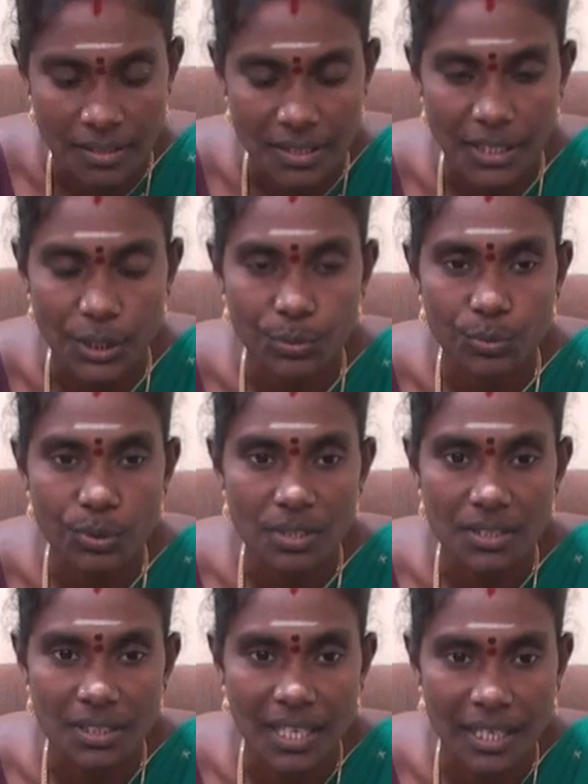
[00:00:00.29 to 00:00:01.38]
சற்று முன்
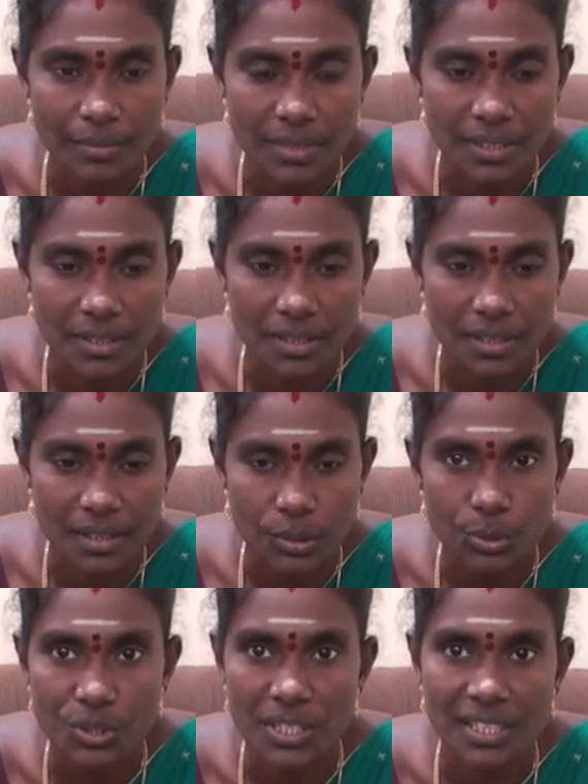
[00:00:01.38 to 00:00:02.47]
டைம்ஸ்
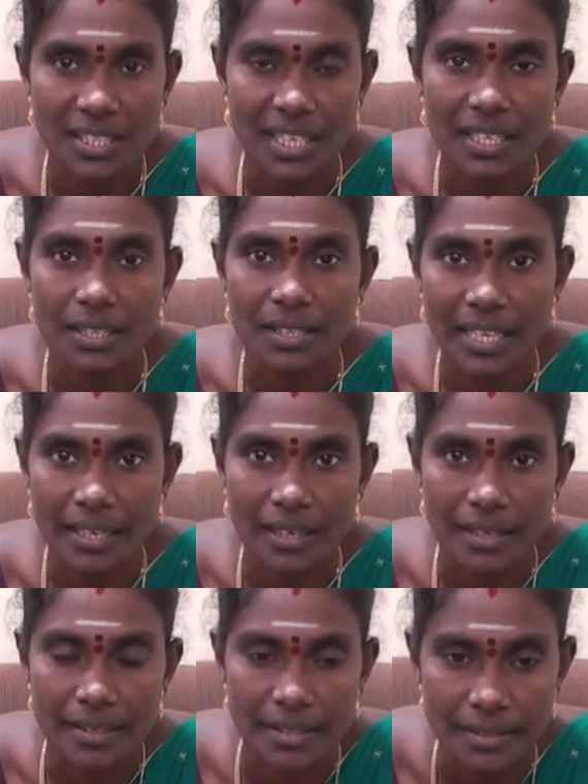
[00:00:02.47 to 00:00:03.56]
சோஷியல் ட்ரெண்ட்
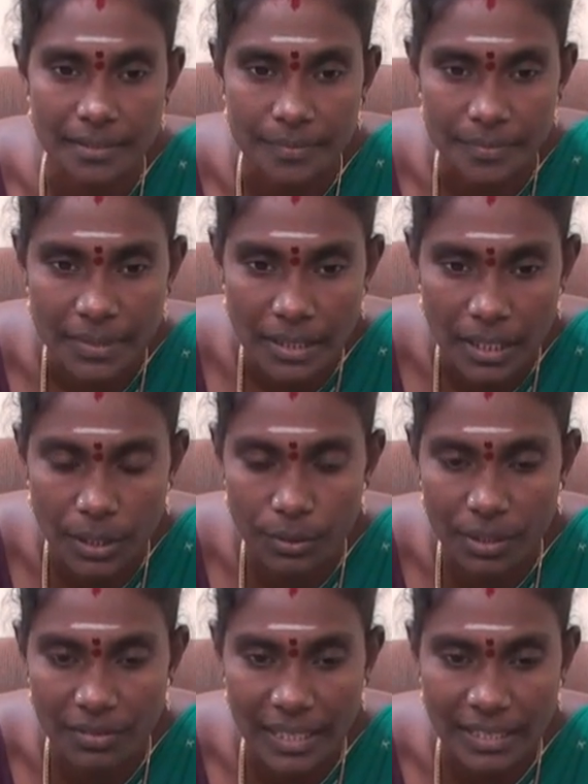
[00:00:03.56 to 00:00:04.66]
நேயர்களுக்கு
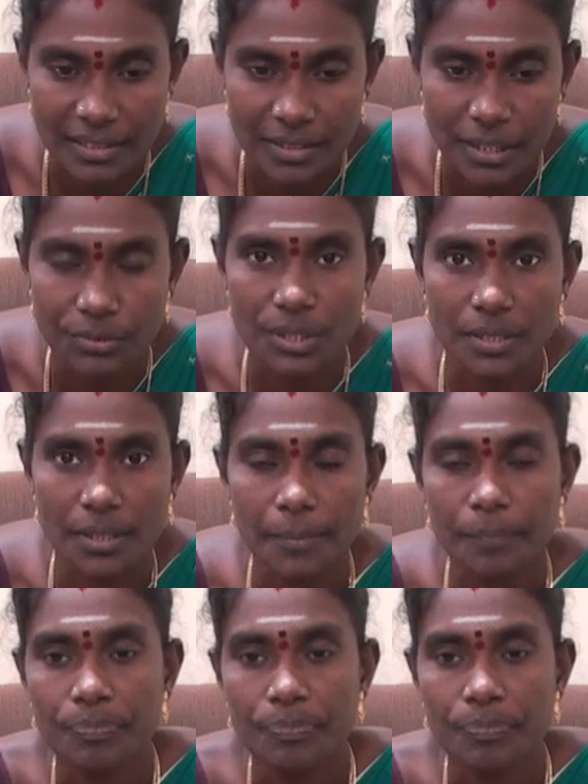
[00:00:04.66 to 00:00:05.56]
என்னோடய வணக்கத்தை தெரிவிச்சுக்கிறேன்